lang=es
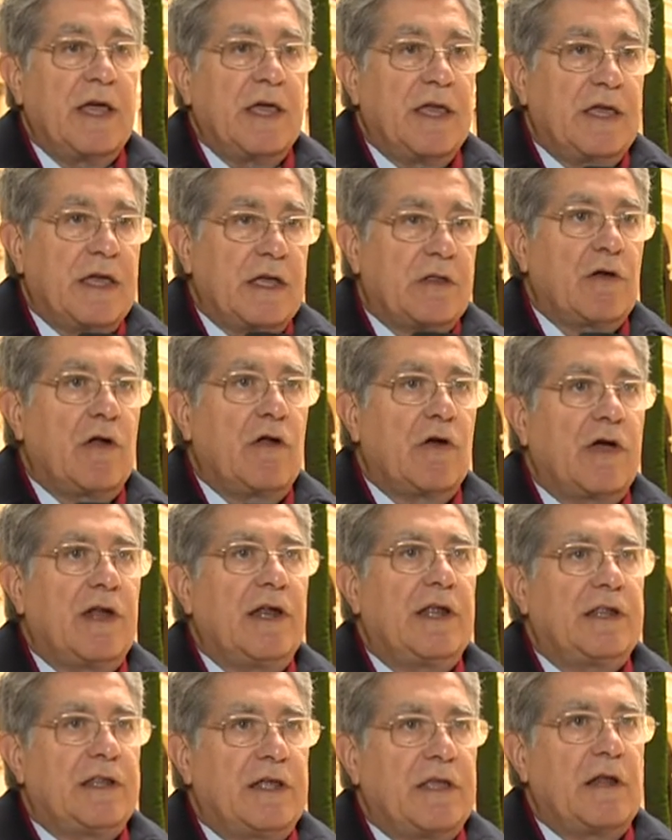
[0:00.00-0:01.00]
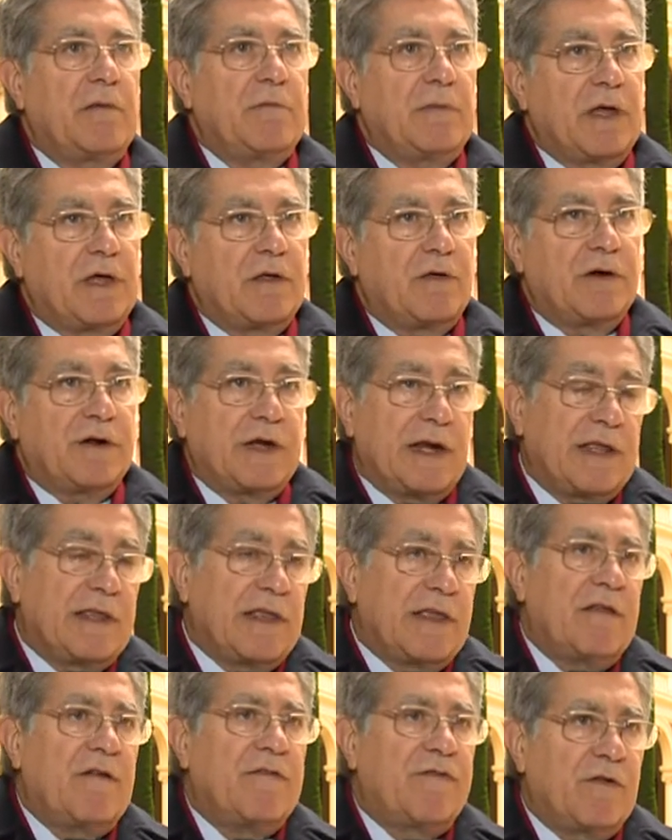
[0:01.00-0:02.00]
Y esto es lo que le tiene miedo. En
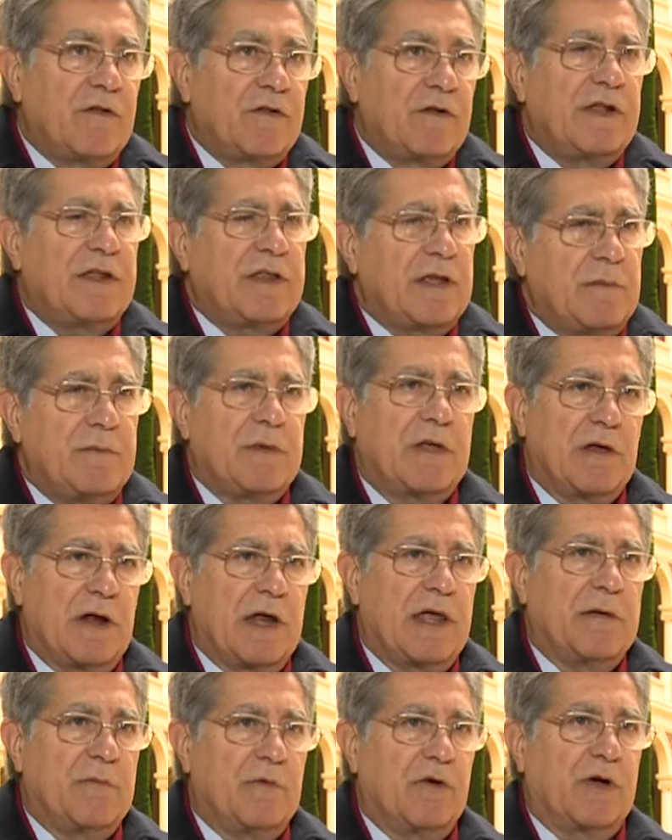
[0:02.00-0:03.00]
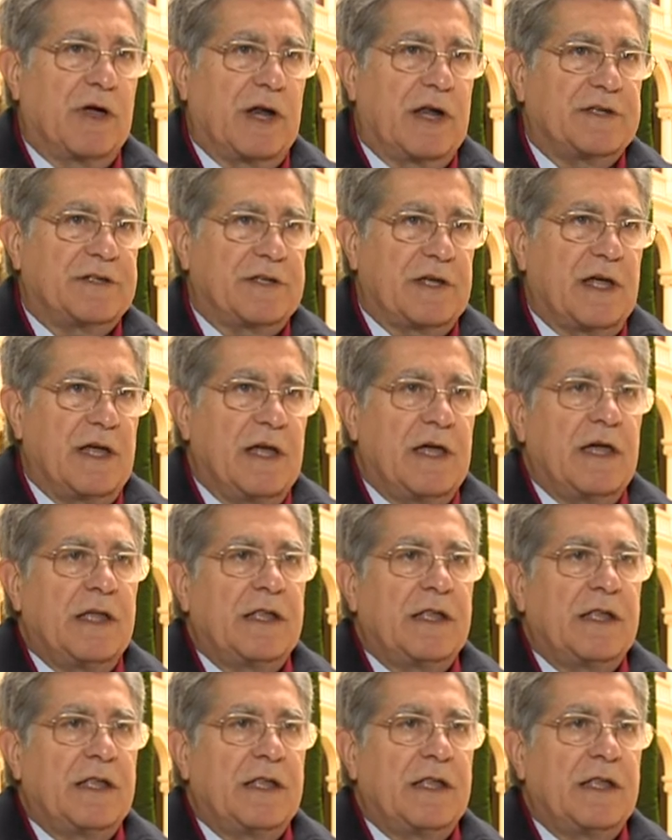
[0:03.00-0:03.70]
realidad, en el fondo, le tiene miedo a la democracia.